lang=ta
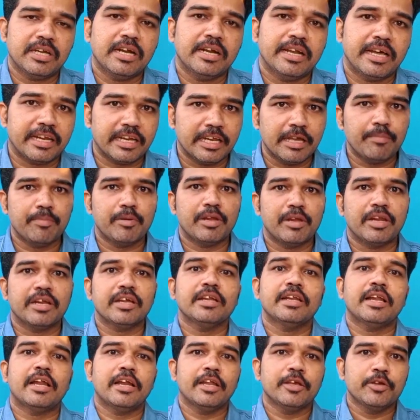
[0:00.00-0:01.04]
பார்த்தீங்கன்னா நிறைய
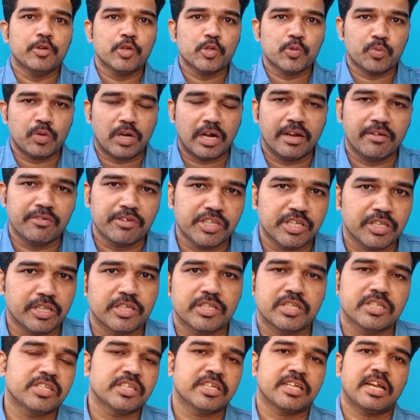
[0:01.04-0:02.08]
பேருக்கு நல்ல யூஸ்ஃபுல்லான
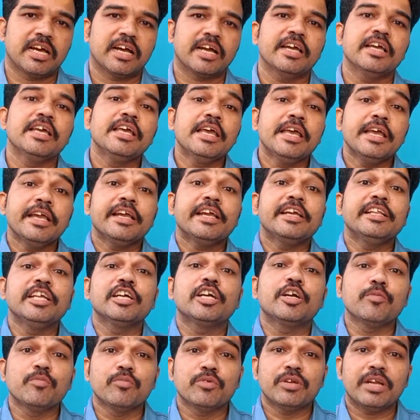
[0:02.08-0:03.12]
விஷயம் தான் செஞ்சுக்கிறாங்க
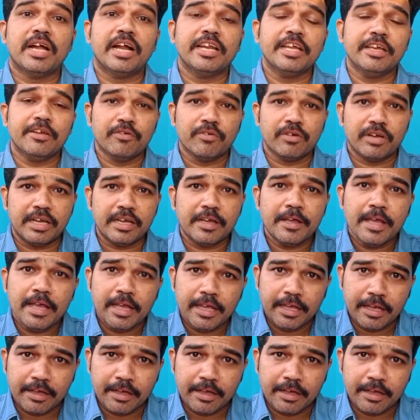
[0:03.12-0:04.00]
இதுக்கு முன்னாடி இவங்க